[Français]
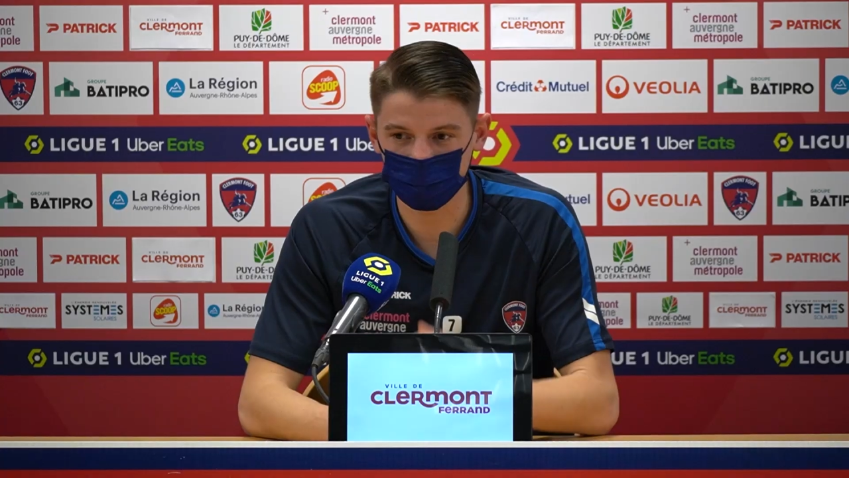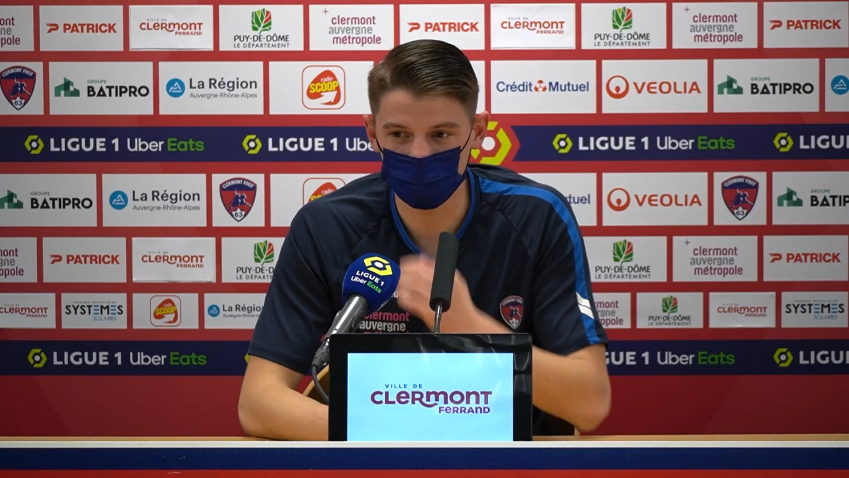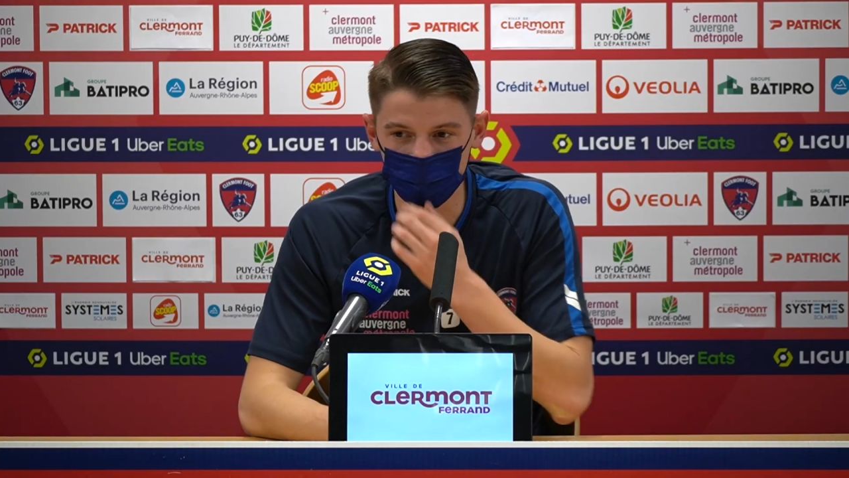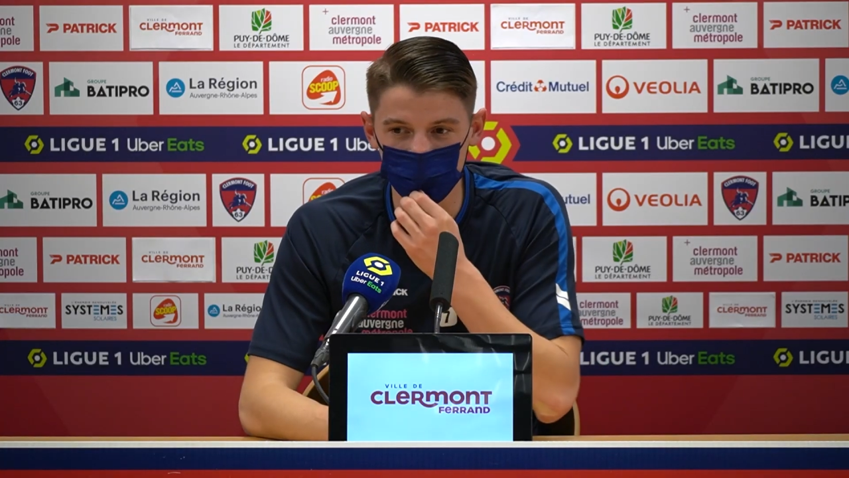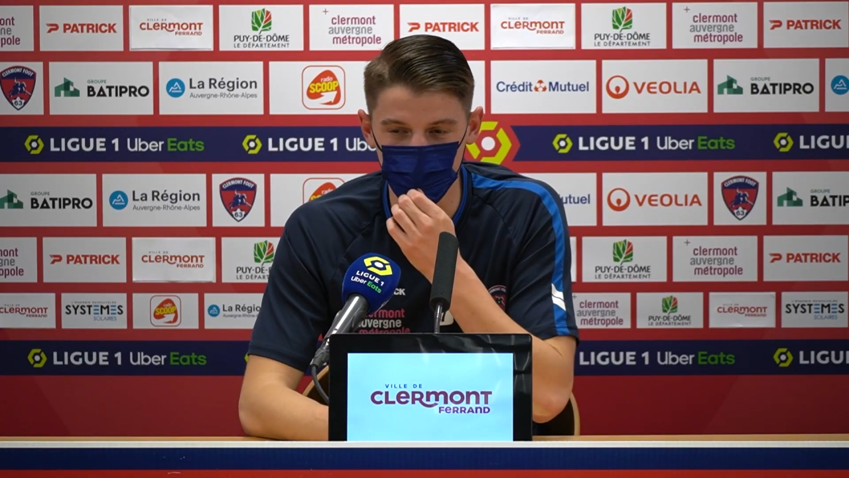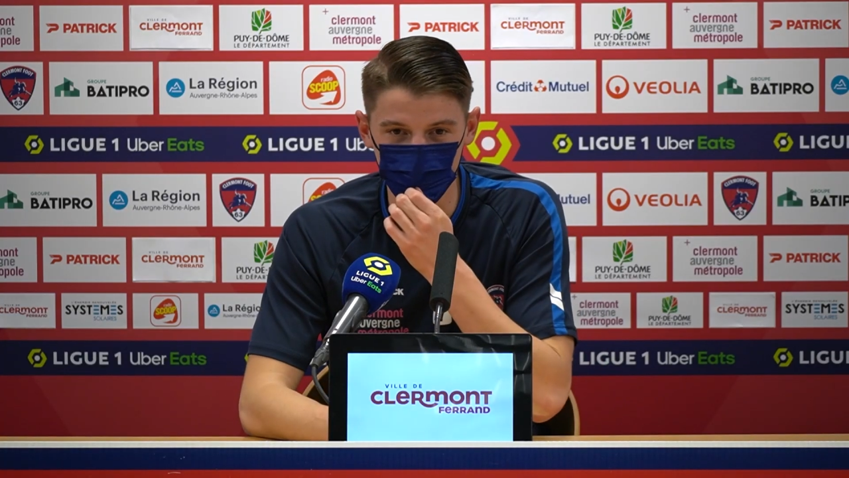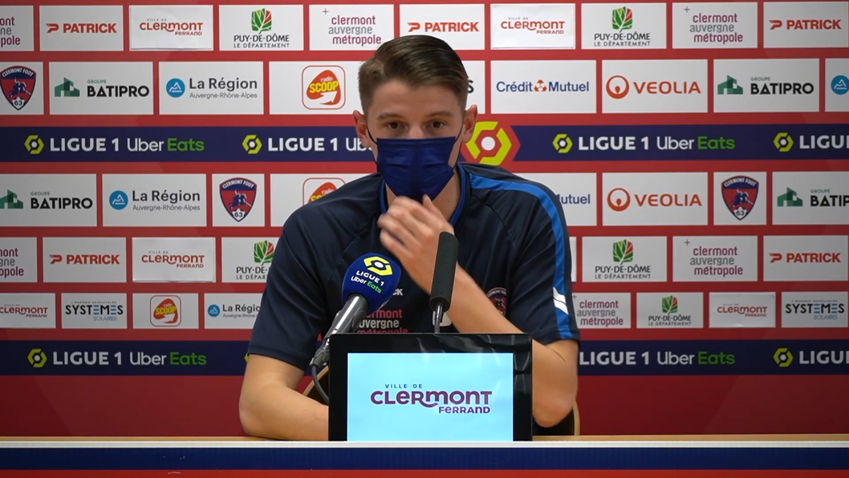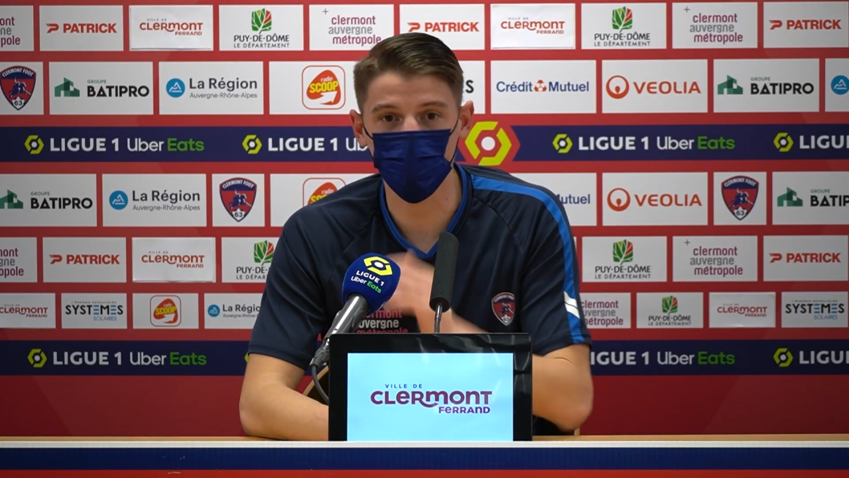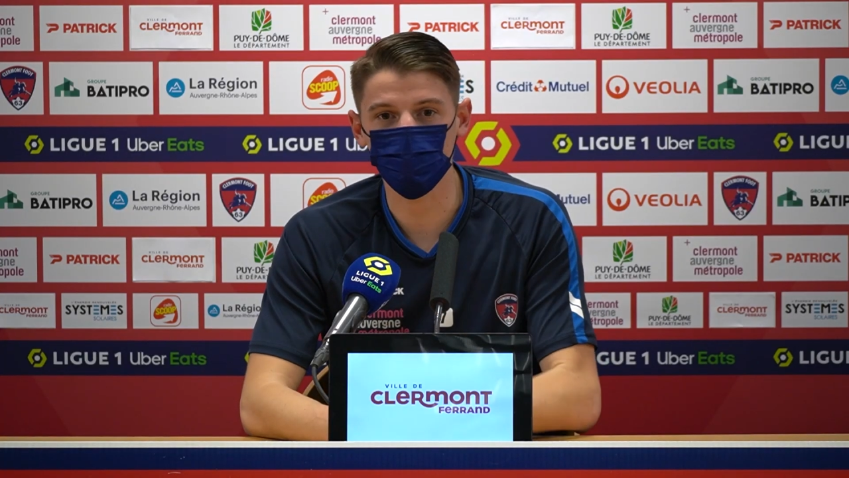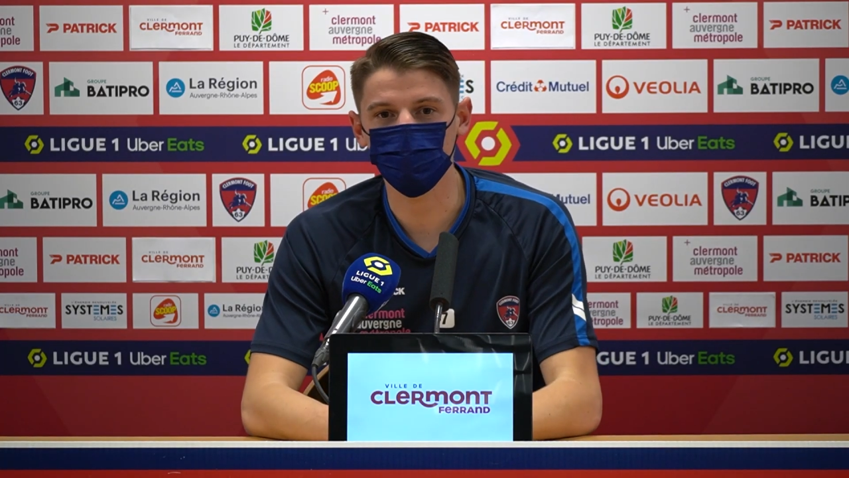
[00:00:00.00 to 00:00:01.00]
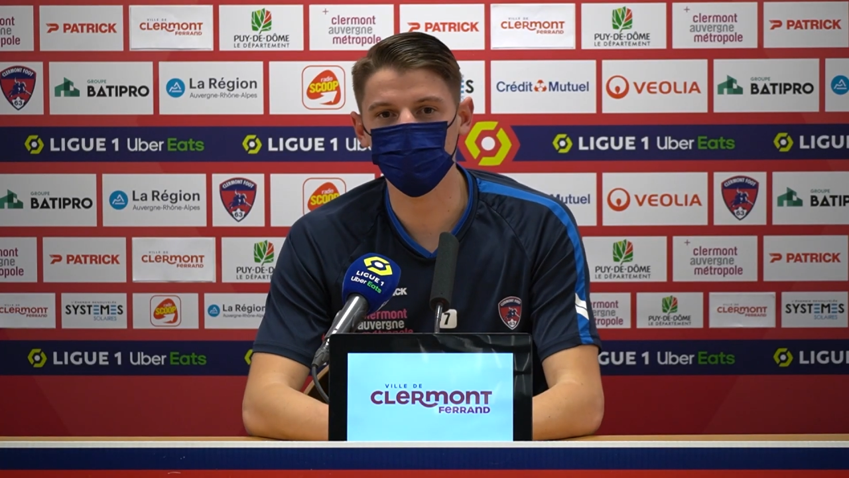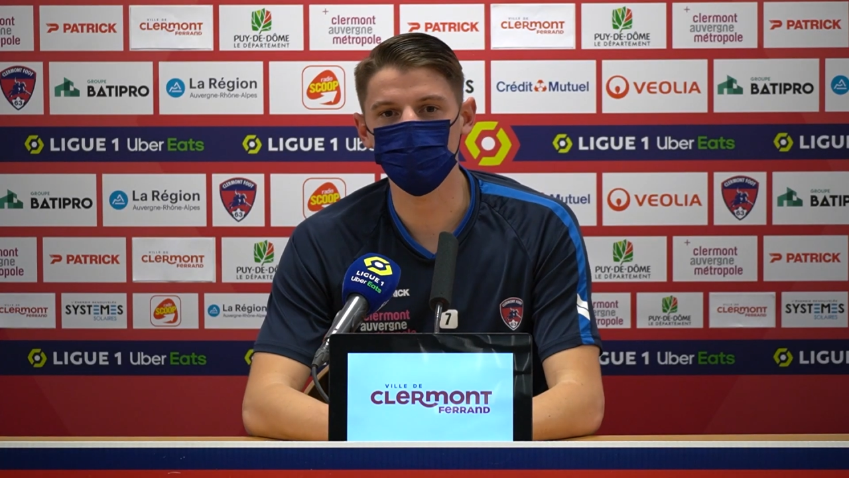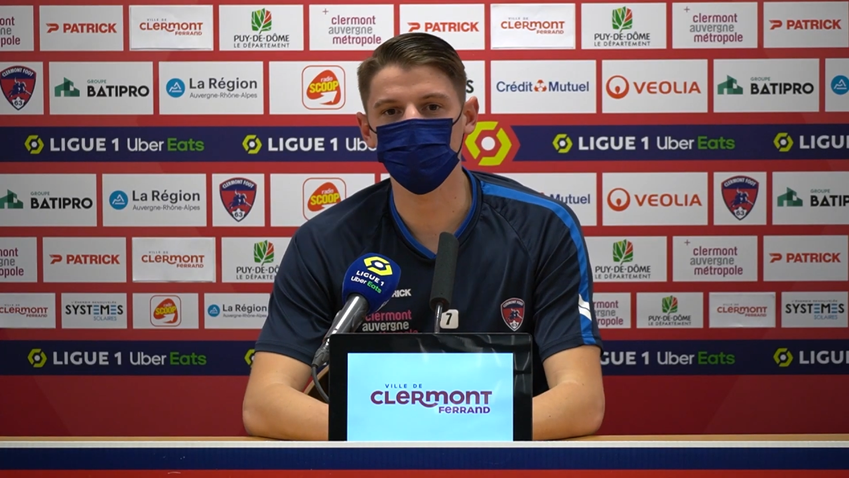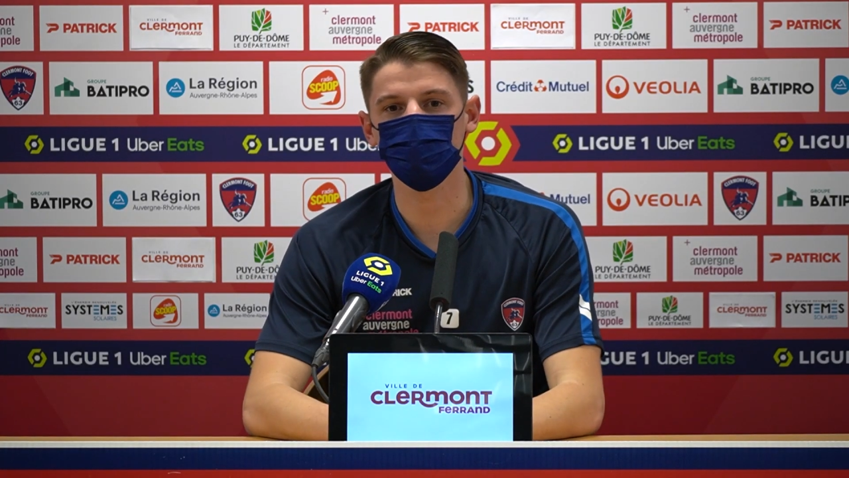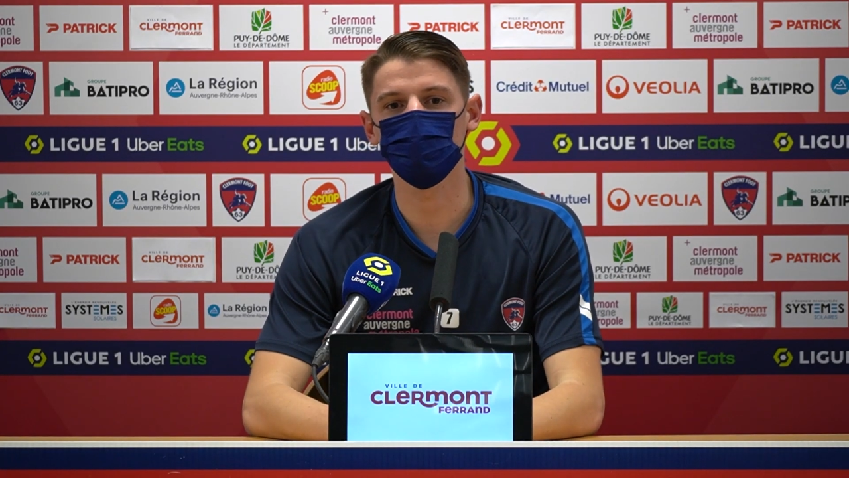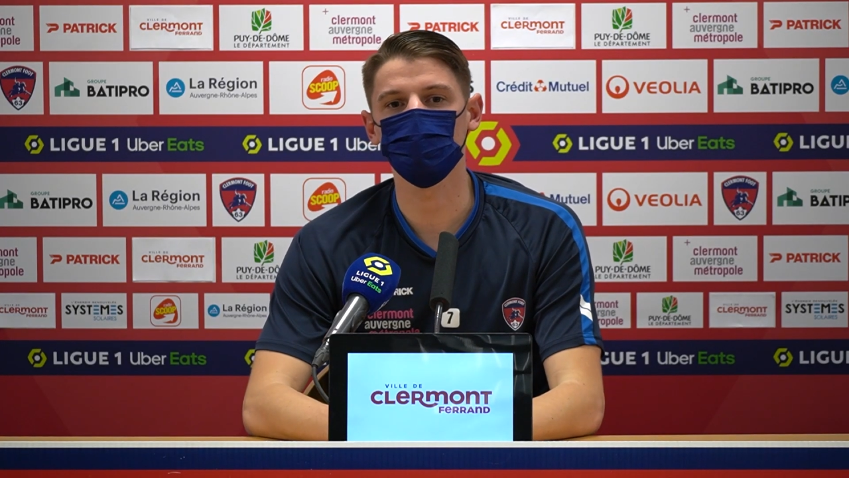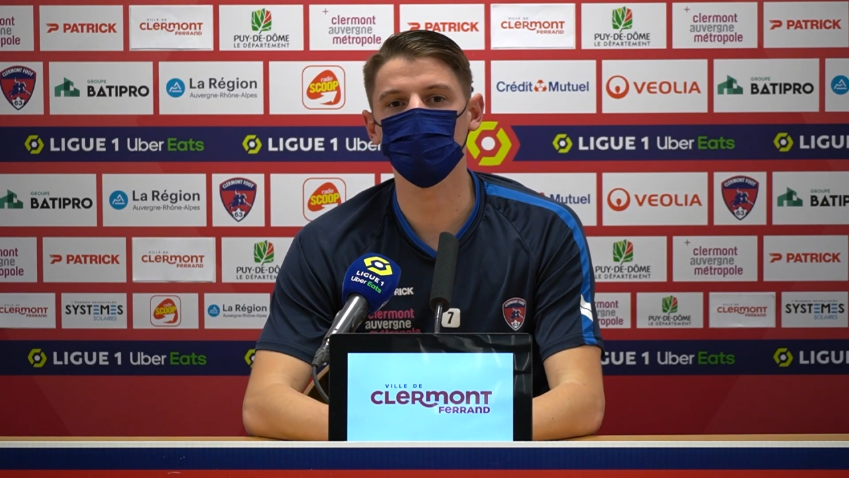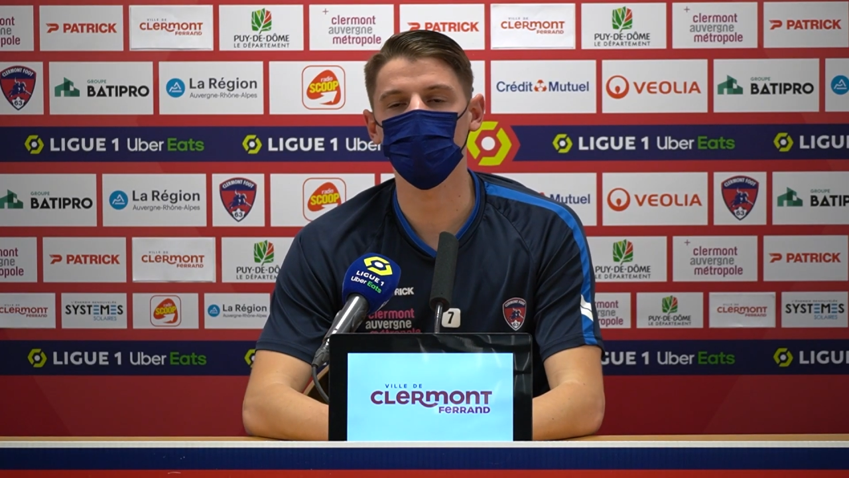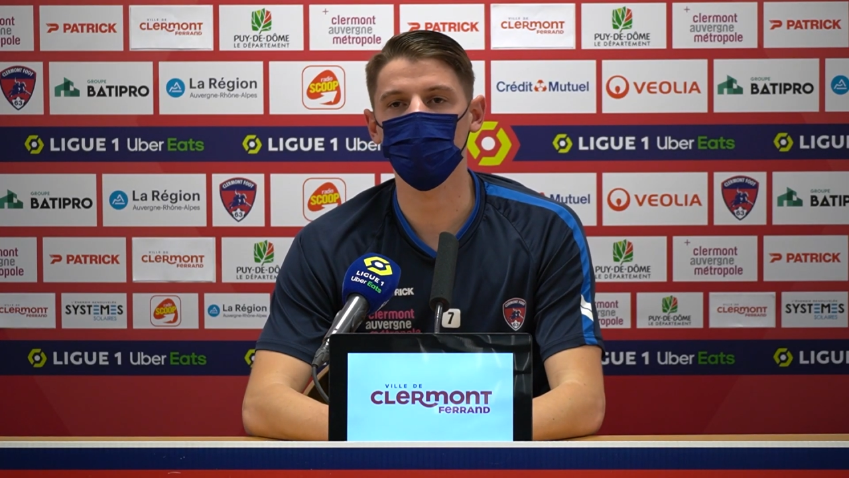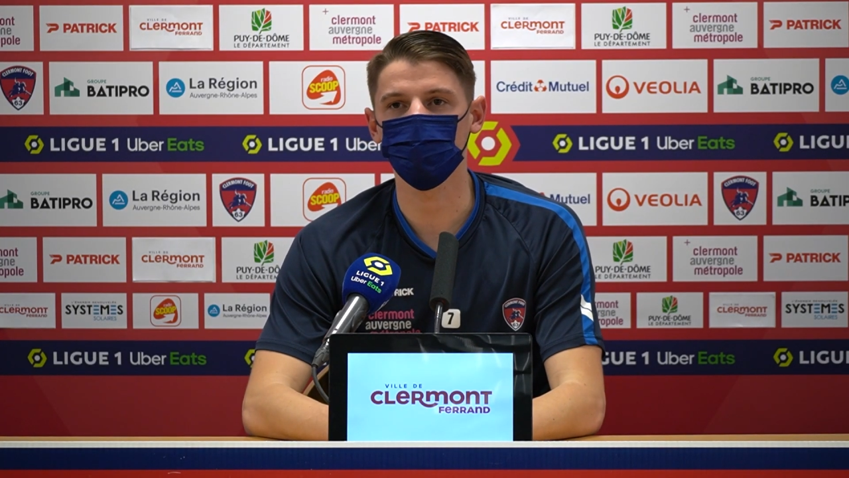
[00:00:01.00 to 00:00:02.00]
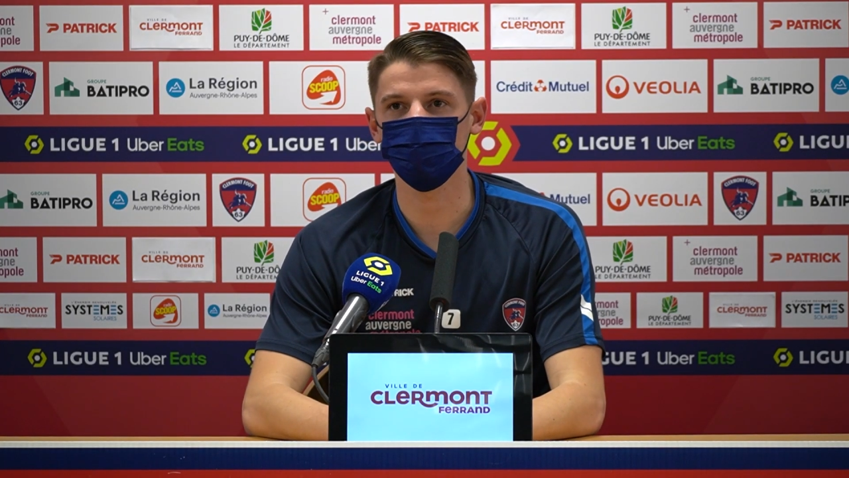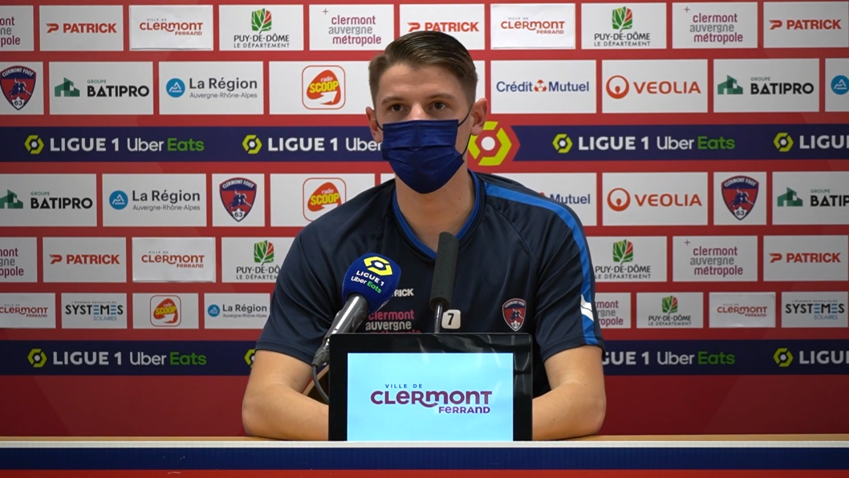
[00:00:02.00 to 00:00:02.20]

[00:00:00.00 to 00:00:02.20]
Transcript: vrai que j'ai pu en prendre conscience pendant,